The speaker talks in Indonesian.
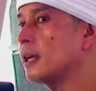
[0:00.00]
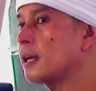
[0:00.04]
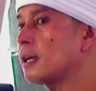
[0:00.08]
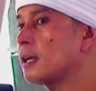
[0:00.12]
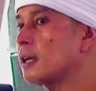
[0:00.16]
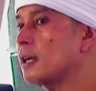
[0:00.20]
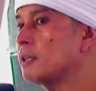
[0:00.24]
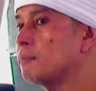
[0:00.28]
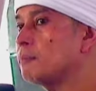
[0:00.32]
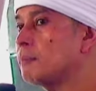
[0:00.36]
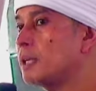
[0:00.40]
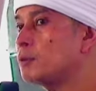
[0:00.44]

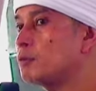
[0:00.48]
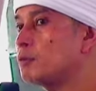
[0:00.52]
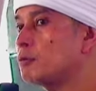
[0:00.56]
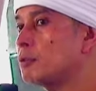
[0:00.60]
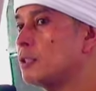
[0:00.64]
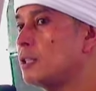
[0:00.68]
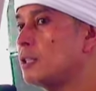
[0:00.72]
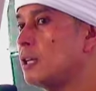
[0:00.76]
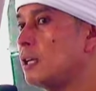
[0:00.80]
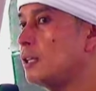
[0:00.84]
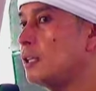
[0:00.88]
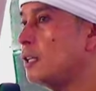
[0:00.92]
akal
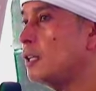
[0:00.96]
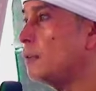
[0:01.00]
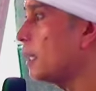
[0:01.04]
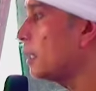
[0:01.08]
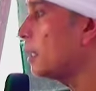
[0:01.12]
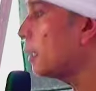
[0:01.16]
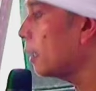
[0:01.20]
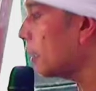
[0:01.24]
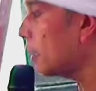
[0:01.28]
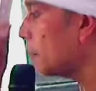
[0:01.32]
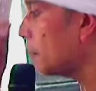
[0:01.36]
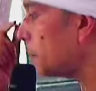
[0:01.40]
manusia di
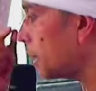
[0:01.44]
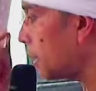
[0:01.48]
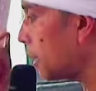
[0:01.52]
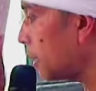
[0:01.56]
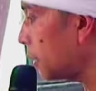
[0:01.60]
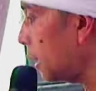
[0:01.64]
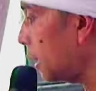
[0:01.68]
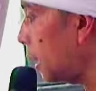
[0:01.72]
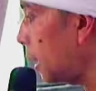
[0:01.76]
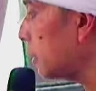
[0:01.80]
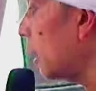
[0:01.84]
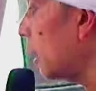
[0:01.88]
mana keberadaan